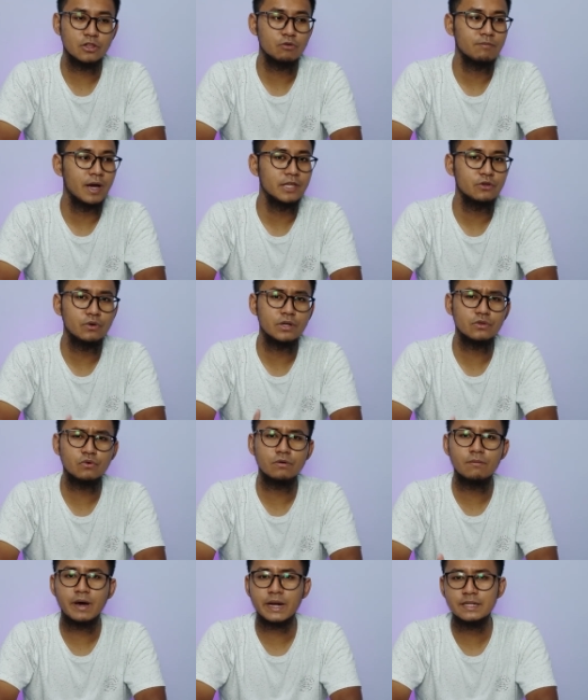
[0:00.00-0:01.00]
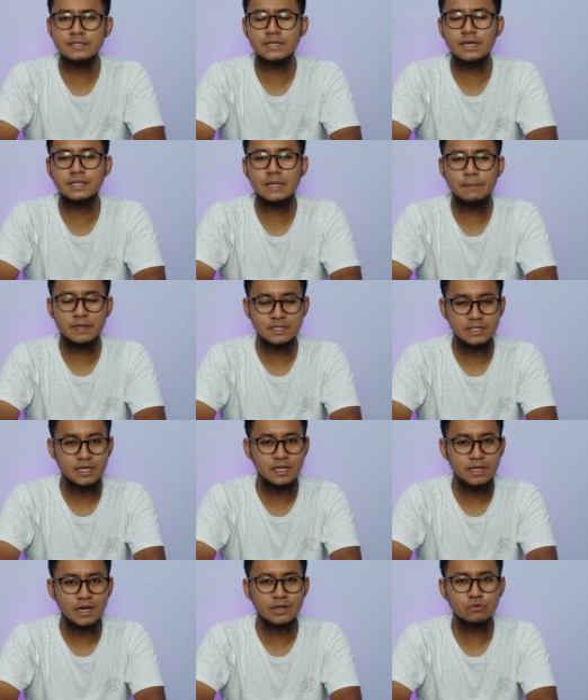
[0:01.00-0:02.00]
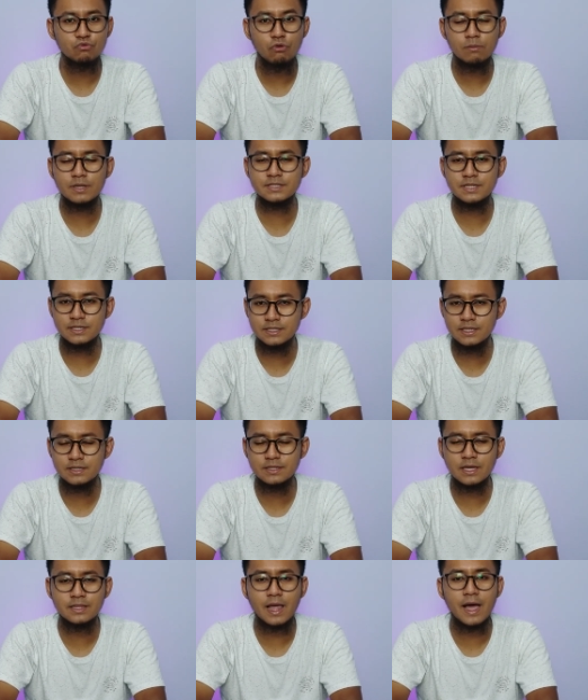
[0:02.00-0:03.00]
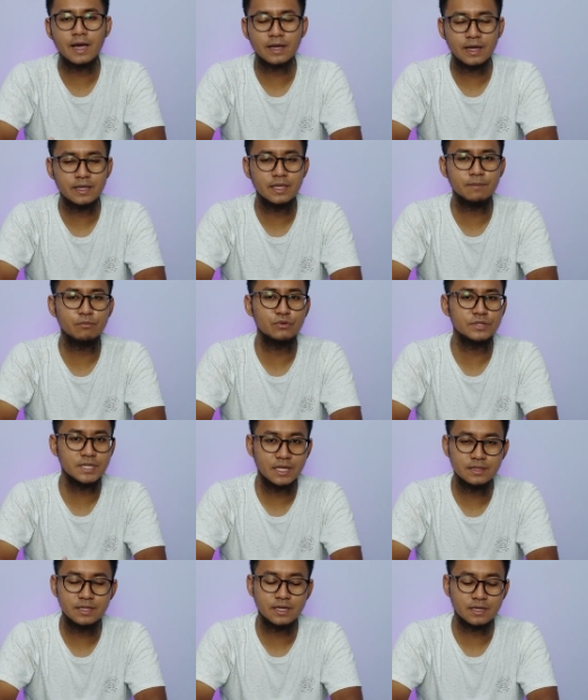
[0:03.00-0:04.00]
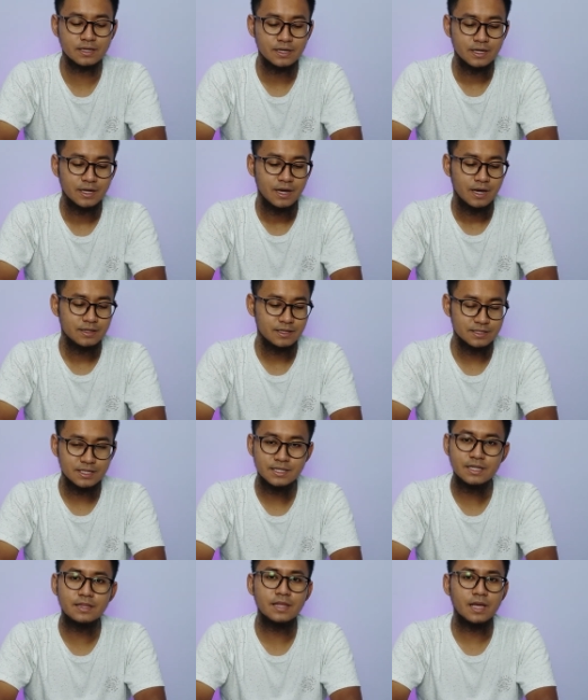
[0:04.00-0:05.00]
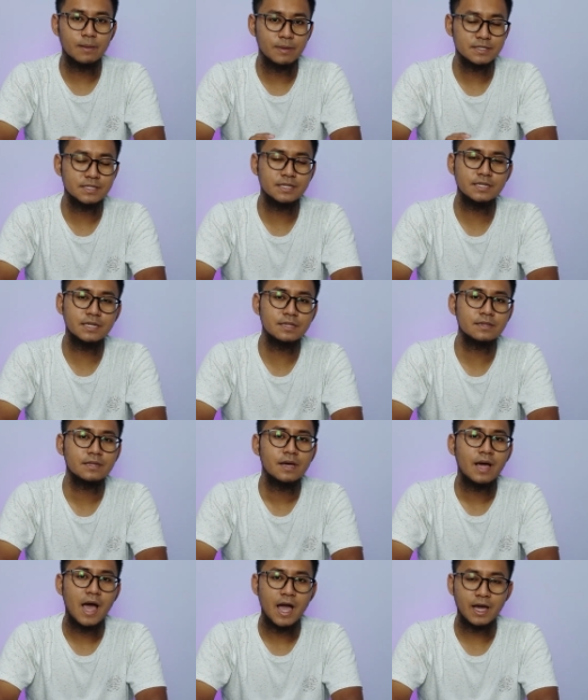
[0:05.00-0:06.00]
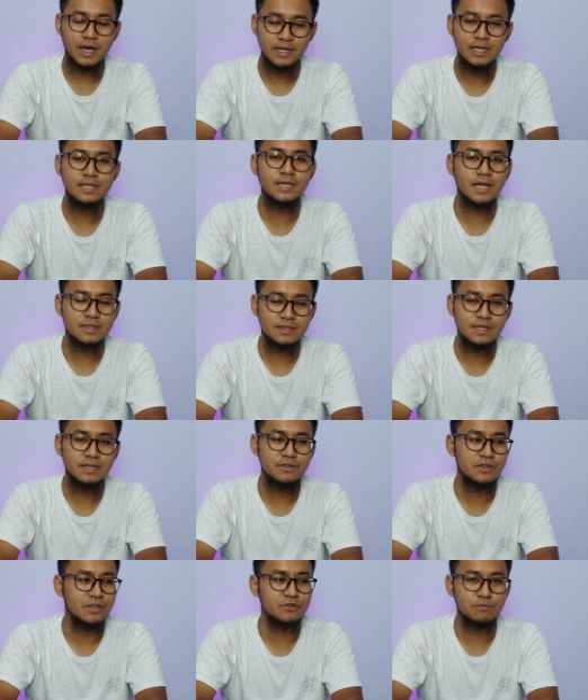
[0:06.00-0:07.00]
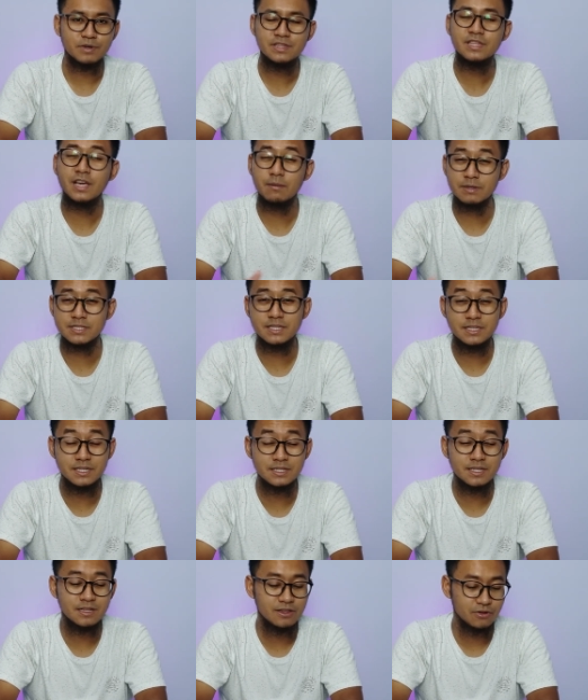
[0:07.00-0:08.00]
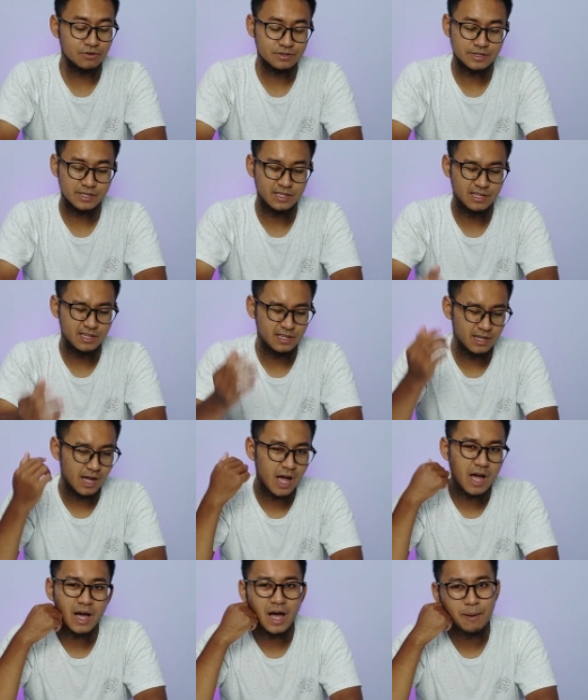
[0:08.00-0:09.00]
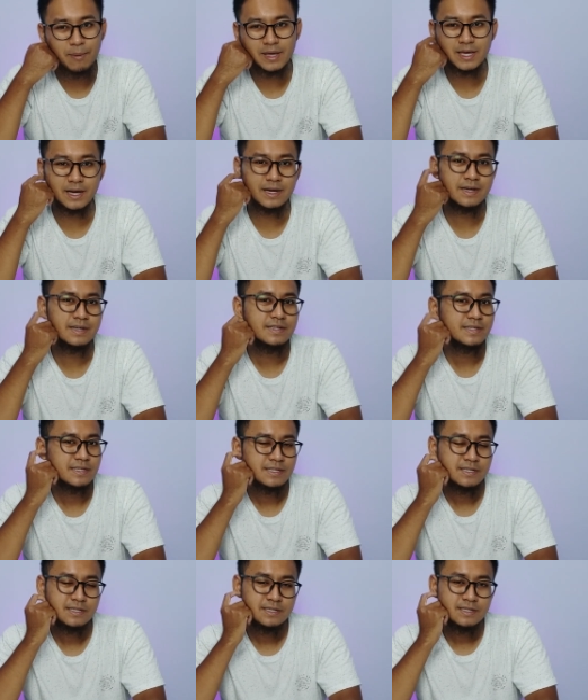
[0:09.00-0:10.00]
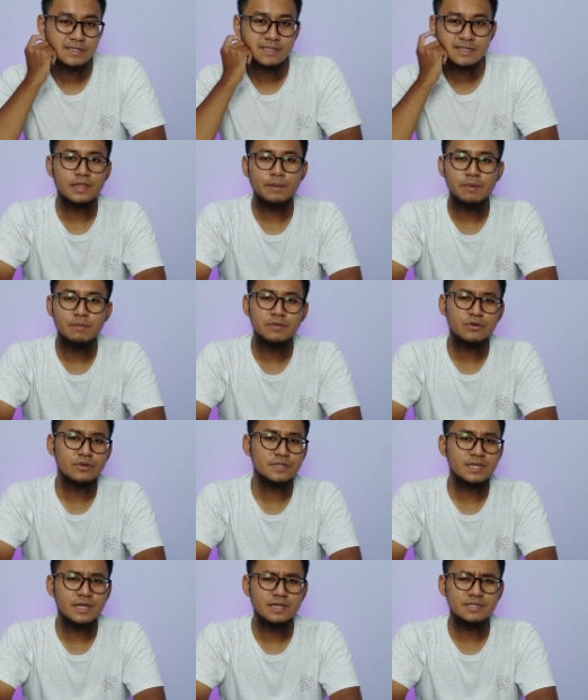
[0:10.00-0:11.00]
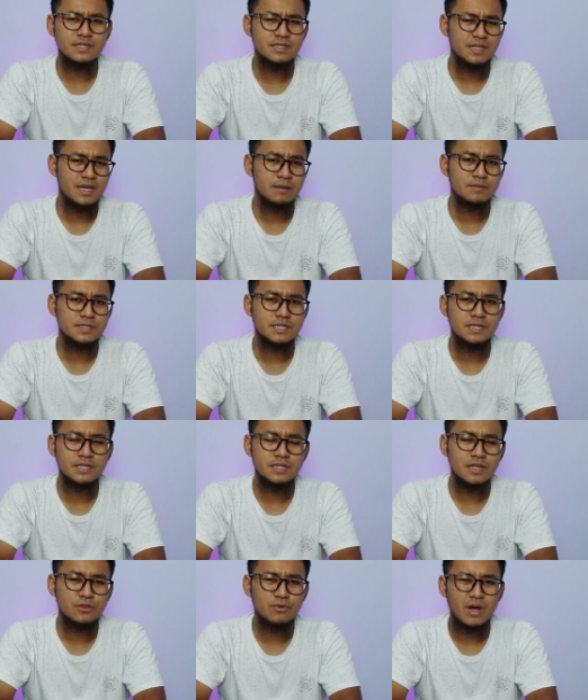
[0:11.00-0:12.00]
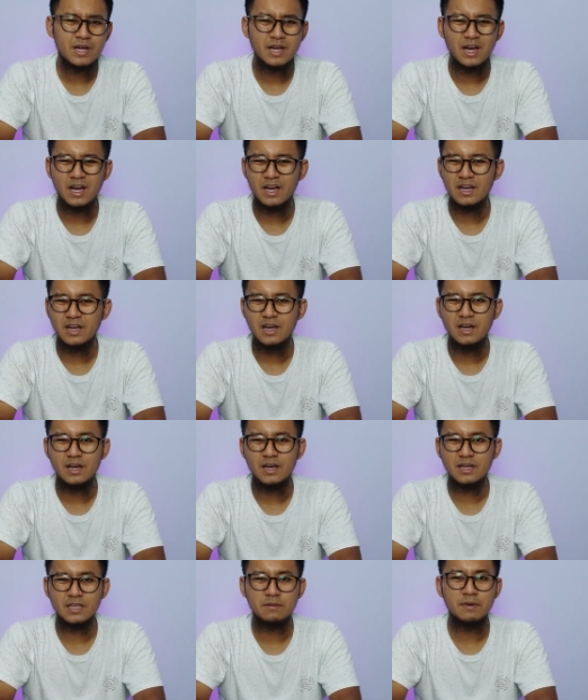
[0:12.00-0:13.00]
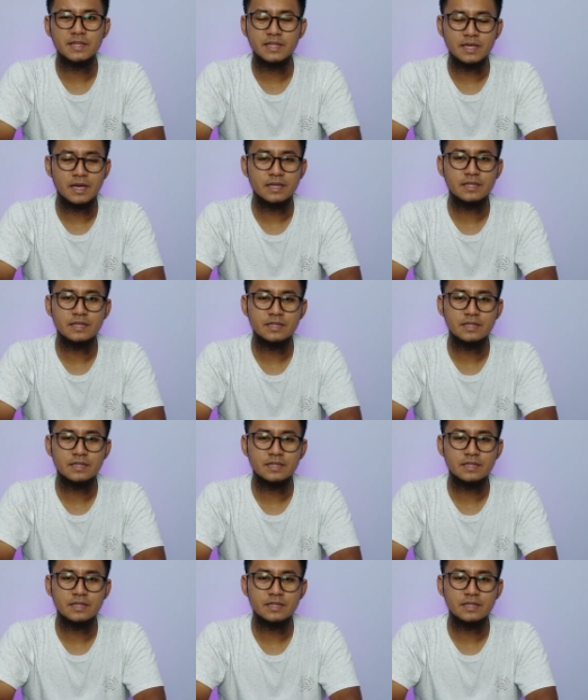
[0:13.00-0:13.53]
Kalau Bayu itu kemarin saya dapatnya yang 12 digit dan angkanya pun cantik. Di sini 13 digit, angkanya cantik ya, cuman 13 digit itu loh. Jadi apa ya? Tapi menurut saya sih 13 digit itu agak uh, gimana ya?